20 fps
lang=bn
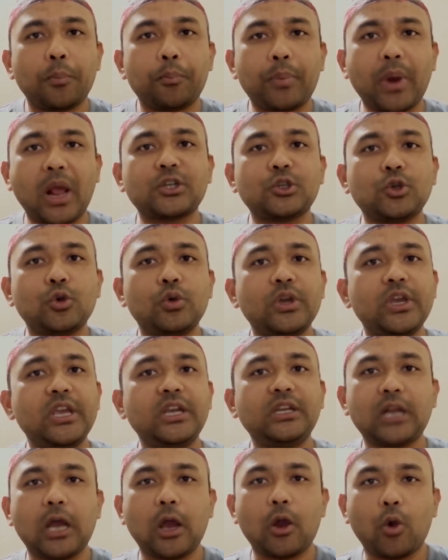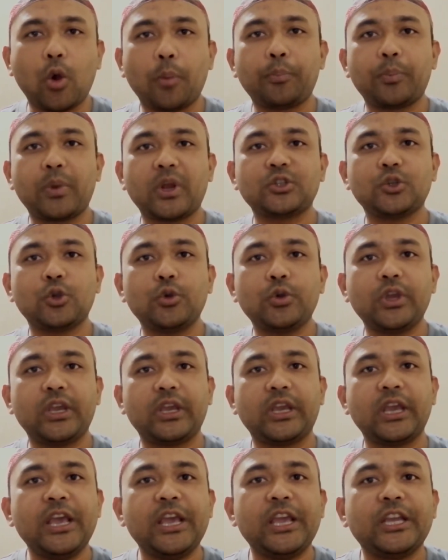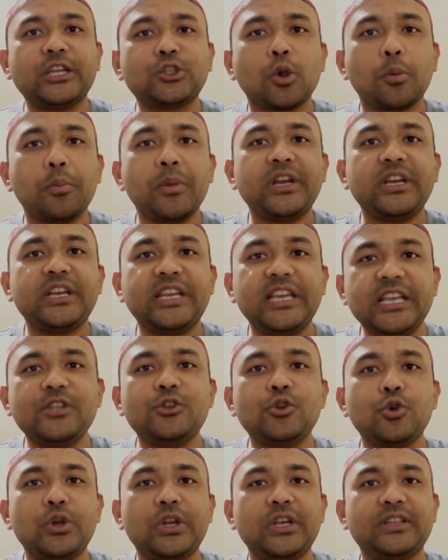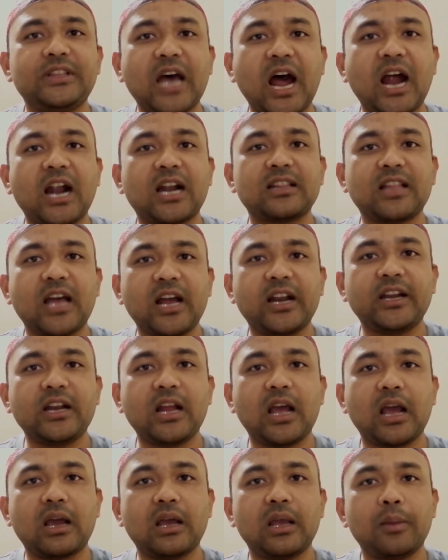প্রাসঙ্গিক না অপ্রাসঙ্গিক এসবের কিছুরই ধার ধারে না